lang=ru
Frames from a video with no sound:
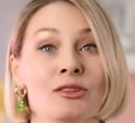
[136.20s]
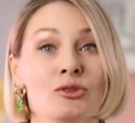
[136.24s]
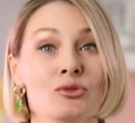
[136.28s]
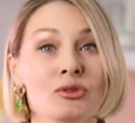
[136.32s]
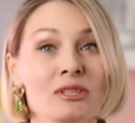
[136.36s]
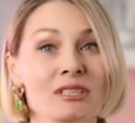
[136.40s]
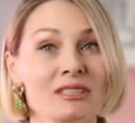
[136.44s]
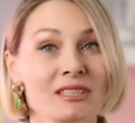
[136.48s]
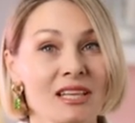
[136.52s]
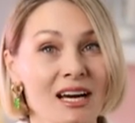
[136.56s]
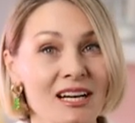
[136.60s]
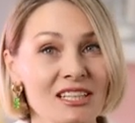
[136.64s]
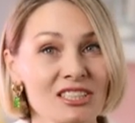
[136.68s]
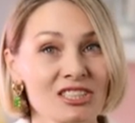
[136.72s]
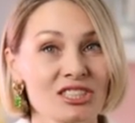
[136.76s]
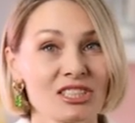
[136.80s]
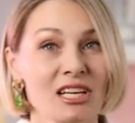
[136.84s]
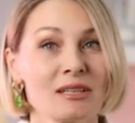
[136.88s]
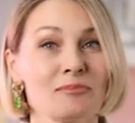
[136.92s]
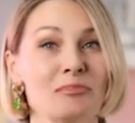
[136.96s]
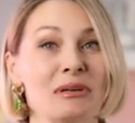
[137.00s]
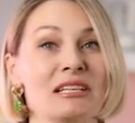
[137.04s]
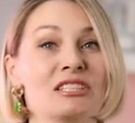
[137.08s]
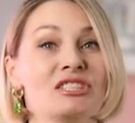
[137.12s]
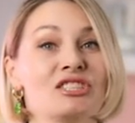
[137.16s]
Ну и
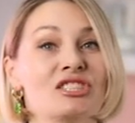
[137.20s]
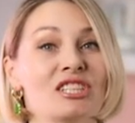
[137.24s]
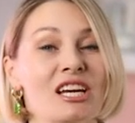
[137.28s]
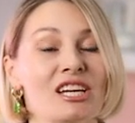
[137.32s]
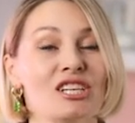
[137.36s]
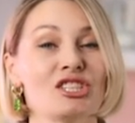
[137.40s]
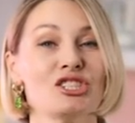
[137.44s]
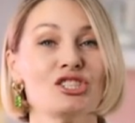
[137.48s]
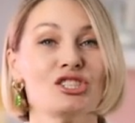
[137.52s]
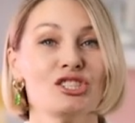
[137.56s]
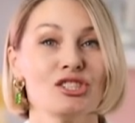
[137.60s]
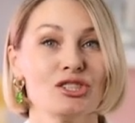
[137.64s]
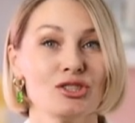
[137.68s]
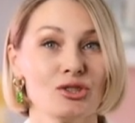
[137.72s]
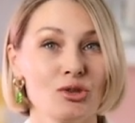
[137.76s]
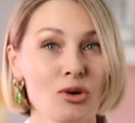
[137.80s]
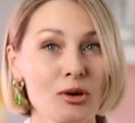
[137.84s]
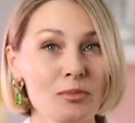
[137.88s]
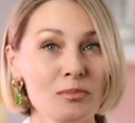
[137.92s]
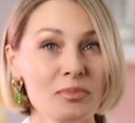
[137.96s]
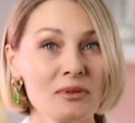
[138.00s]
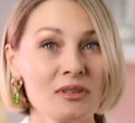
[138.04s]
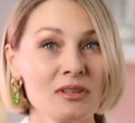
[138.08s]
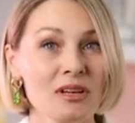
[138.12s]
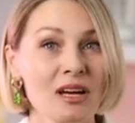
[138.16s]
также блестящие
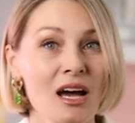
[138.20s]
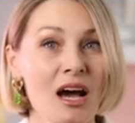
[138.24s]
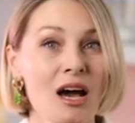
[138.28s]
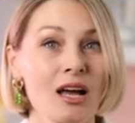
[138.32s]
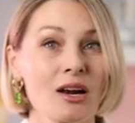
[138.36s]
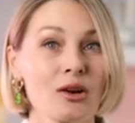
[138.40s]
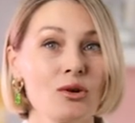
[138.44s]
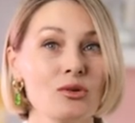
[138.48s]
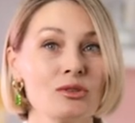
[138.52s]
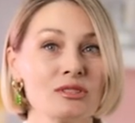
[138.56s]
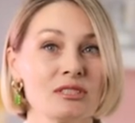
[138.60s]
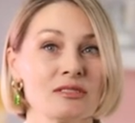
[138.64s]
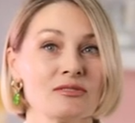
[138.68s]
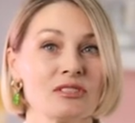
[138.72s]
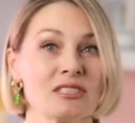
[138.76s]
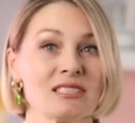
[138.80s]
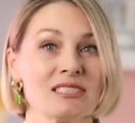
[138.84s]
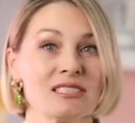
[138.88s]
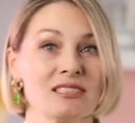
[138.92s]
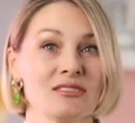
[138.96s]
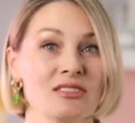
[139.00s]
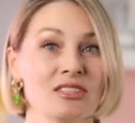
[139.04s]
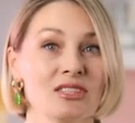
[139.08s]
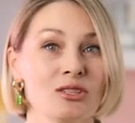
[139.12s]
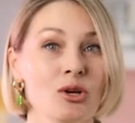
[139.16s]
топы розовых
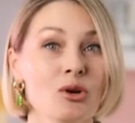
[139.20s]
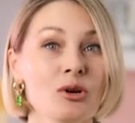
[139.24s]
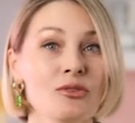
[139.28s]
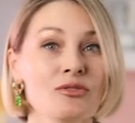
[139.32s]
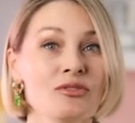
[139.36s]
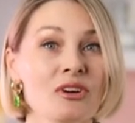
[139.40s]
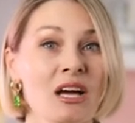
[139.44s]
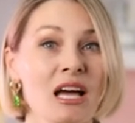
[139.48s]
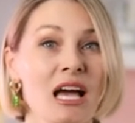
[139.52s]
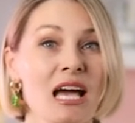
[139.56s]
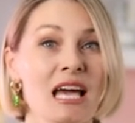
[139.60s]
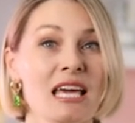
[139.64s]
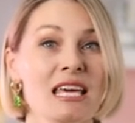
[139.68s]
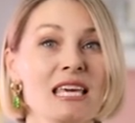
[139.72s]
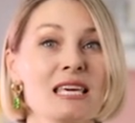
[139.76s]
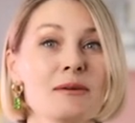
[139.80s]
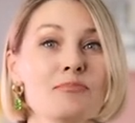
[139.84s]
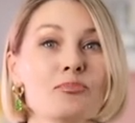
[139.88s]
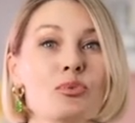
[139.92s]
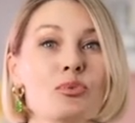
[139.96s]
цветов и